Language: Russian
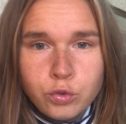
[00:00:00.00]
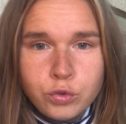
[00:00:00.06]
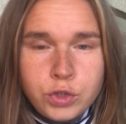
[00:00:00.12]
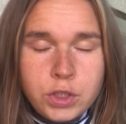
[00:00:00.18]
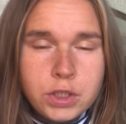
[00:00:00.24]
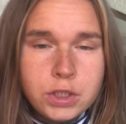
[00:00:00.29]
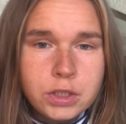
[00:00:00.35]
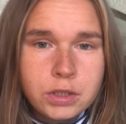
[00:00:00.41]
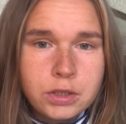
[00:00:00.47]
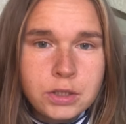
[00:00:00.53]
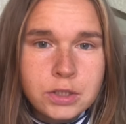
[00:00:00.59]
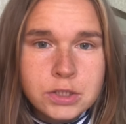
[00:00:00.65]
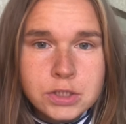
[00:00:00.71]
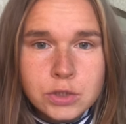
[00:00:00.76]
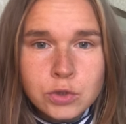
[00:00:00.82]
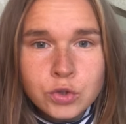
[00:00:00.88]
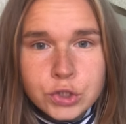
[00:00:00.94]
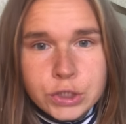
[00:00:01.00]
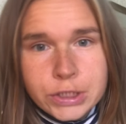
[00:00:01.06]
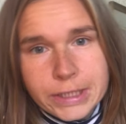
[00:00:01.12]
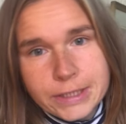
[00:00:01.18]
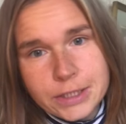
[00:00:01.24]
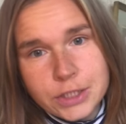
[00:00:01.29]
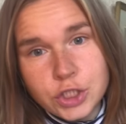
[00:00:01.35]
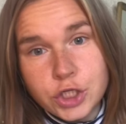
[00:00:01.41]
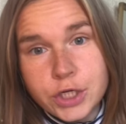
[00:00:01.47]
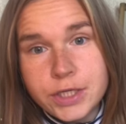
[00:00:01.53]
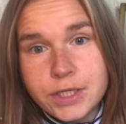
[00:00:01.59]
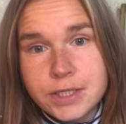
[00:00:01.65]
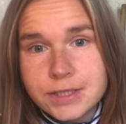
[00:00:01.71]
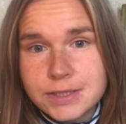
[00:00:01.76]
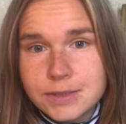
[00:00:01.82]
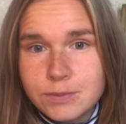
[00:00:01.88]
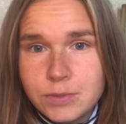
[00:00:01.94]
У них э, сложные
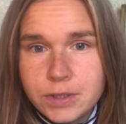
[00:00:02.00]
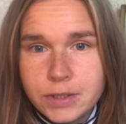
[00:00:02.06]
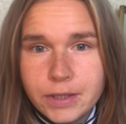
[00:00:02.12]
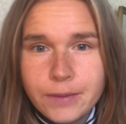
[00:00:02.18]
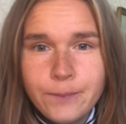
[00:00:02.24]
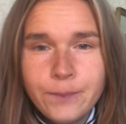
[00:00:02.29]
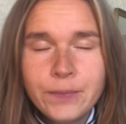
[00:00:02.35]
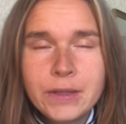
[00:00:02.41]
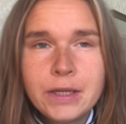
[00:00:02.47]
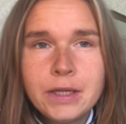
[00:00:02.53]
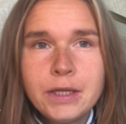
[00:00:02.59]
отношения с миром,